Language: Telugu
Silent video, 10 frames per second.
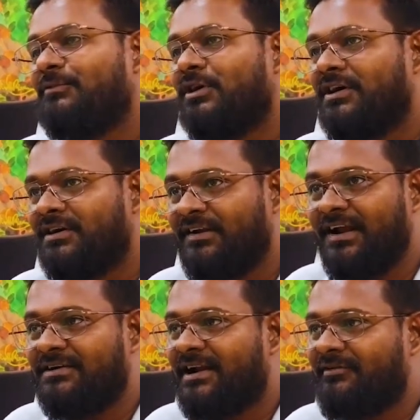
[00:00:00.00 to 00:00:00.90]
ఒక
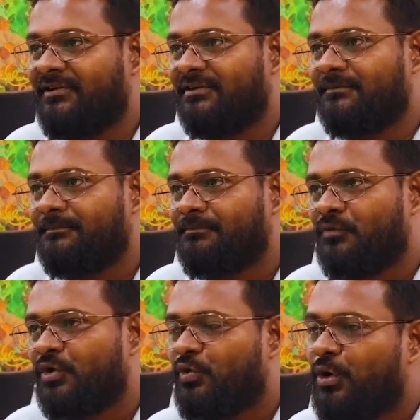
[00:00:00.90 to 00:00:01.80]
ట్రక్ డ్రైవర్
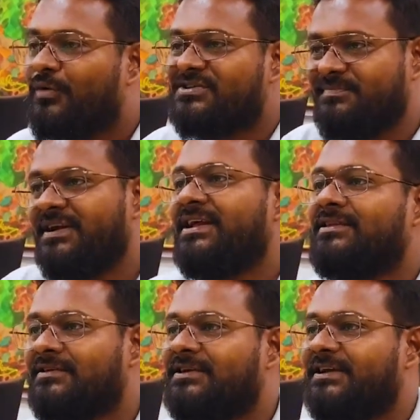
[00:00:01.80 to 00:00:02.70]
ఓవర్ స్పీడ్
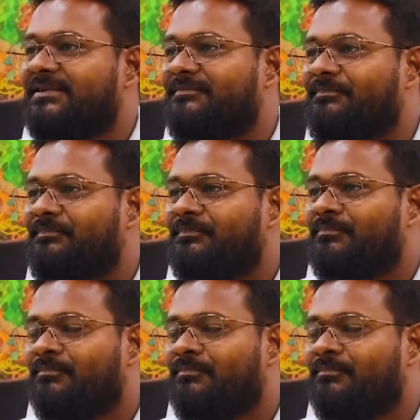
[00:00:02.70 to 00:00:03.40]
వెళ్తుంటే hmm.